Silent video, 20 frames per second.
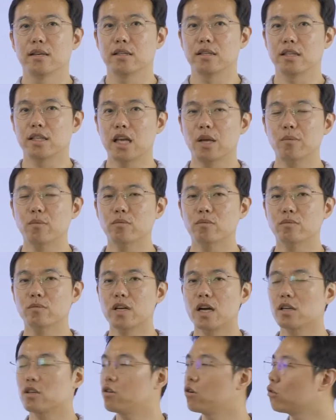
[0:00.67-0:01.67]
이제
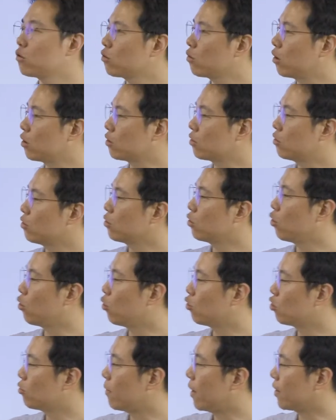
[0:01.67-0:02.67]
삼각형 같은
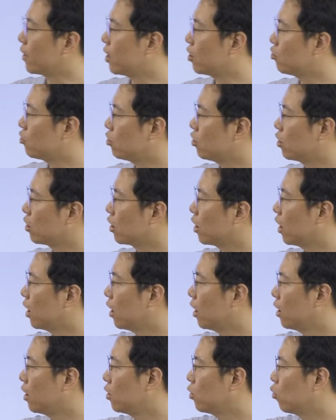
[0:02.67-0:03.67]
경우도 만날 수 있는
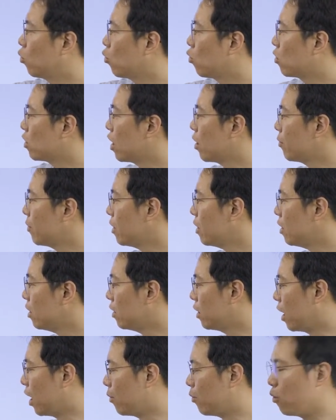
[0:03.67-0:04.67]
게
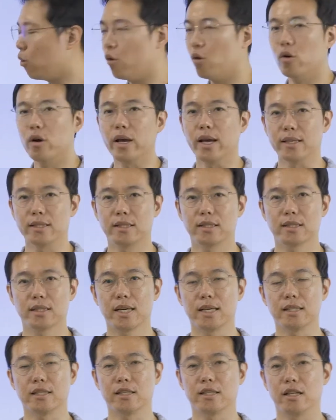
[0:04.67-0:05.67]
동그라미, 네모,
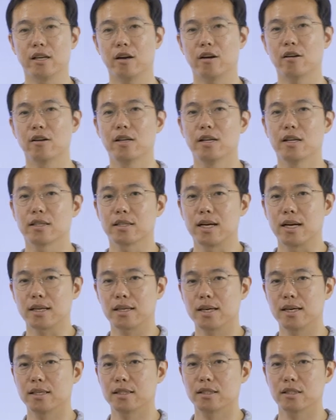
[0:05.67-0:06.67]
S가 있는데요.
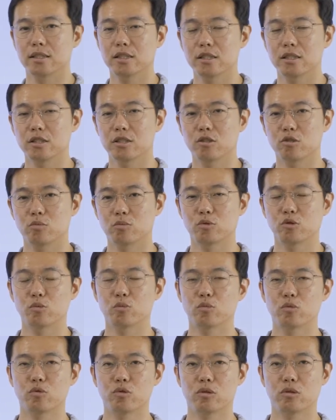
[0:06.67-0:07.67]
각각의 특징들을 좀,
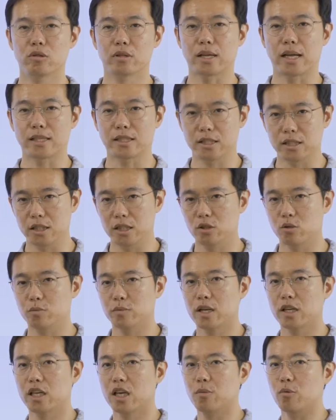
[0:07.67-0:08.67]
좀 같이
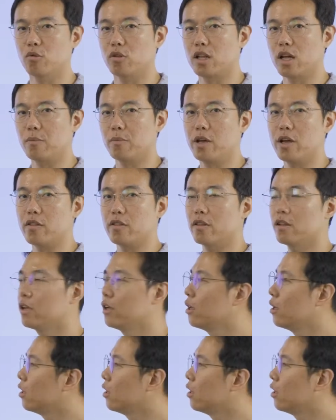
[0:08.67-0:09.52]
좀 짧게 본다면